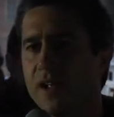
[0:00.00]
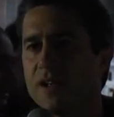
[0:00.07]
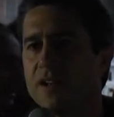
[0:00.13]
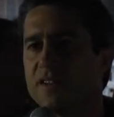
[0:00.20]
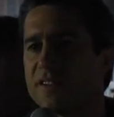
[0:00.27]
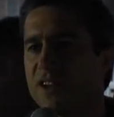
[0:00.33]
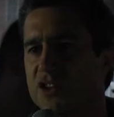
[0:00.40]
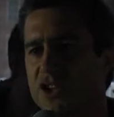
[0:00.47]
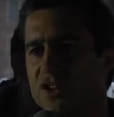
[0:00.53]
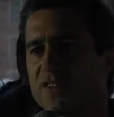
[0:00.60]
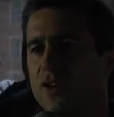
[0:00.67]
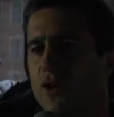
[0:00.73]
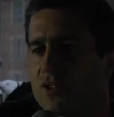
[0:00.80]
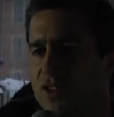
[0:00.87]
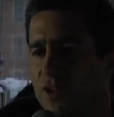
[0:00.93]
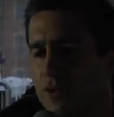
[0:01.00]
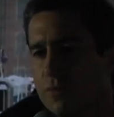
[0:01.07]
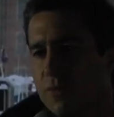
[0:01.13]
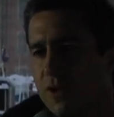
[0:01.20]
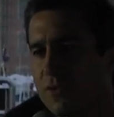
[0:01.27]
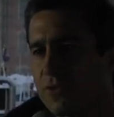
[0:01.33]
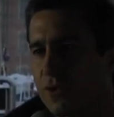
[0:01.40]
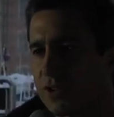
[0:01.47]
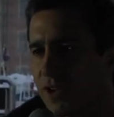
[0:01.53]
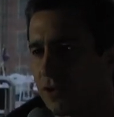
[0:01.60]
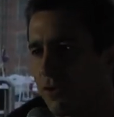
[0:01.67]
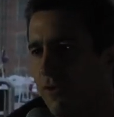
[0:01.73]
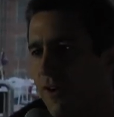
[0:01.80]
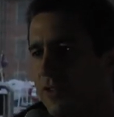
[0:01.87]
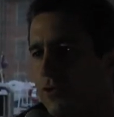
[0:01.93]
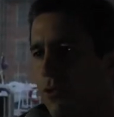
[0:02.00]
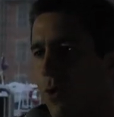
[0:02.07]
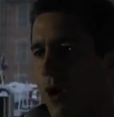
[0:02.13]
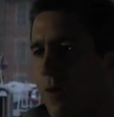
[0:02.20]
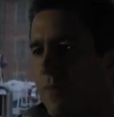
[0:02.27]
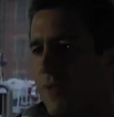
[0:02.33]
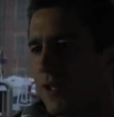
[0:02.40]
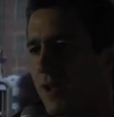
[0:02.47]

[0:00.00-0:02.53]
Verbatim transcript: il s'agit de sortir de 1983.